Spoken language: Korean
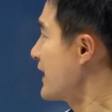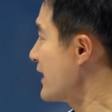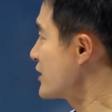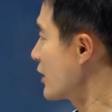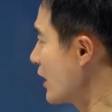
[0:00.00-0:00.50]

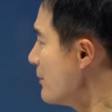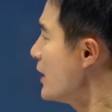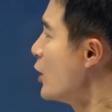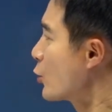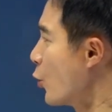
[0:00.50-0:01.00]

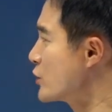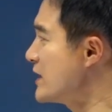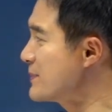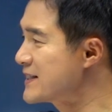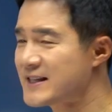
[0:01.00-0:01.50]
개처럼
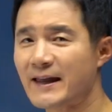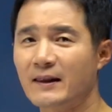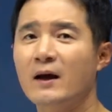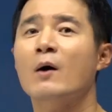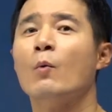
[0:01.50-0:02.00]
고집
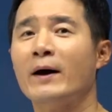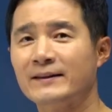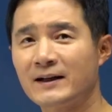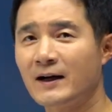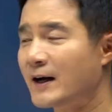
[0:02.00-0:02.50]
센
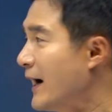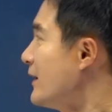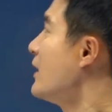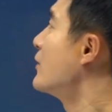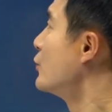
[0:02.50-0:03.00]

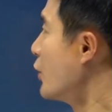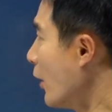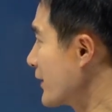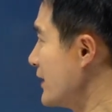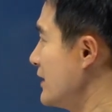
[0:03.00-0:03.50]
완강한
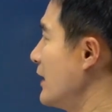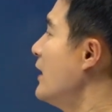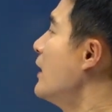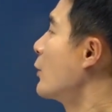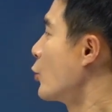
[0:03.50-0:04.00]
너기드.
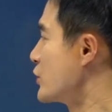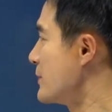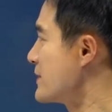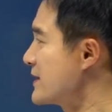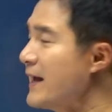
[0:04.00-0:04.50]

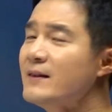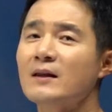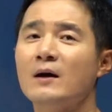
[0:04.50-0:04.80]
고집 센